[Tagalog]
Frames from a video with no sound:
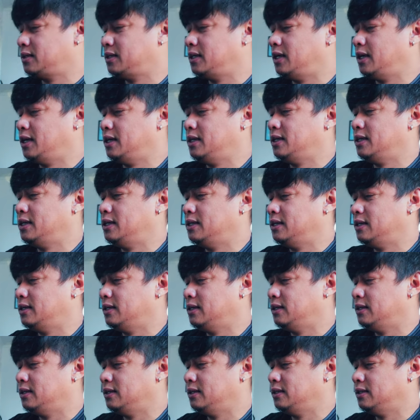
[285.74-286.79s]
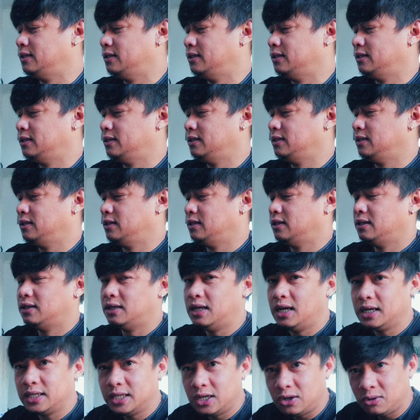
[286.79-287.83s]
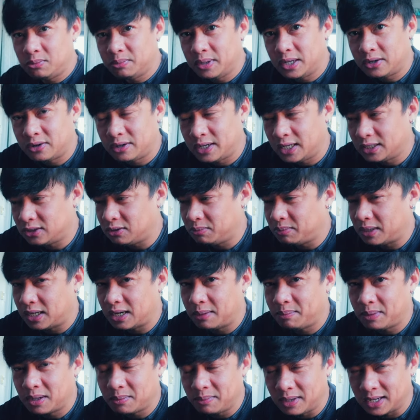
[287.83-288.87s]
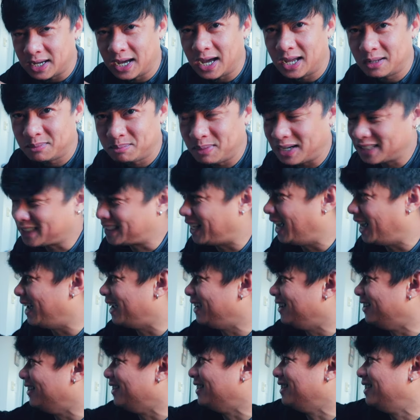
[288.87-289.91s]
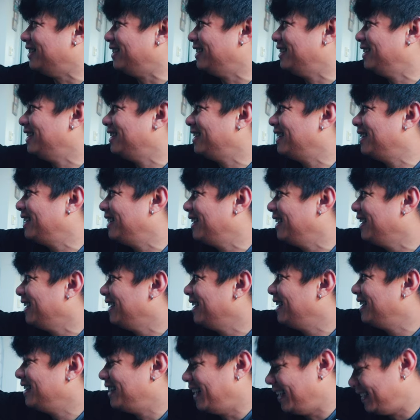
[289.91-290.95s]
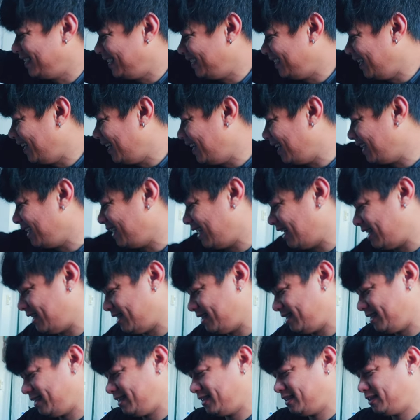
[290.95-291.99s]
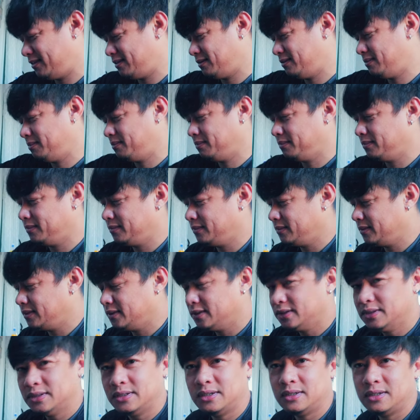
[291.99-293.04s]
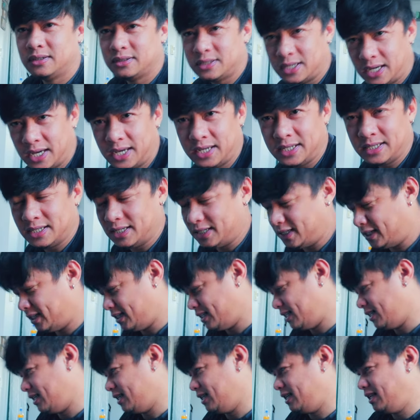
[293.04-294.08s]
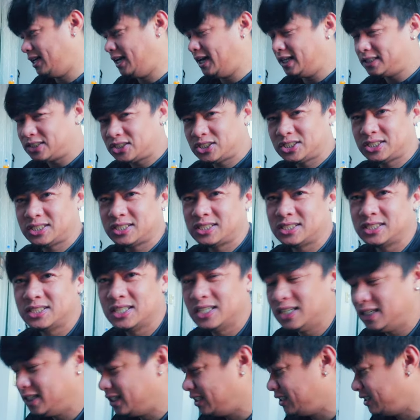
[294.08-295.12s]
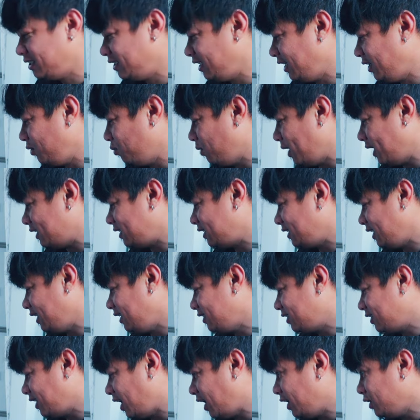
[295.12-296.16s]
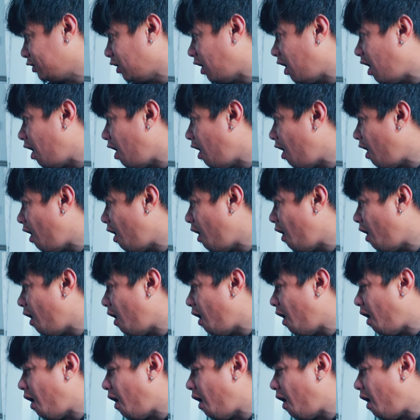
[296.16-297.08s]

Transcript: Okay. Lagi ako meron nito para pag mag-unbox tayo. Nandiyan dyan lang yan. Okay. Let's see what's inside. Oh!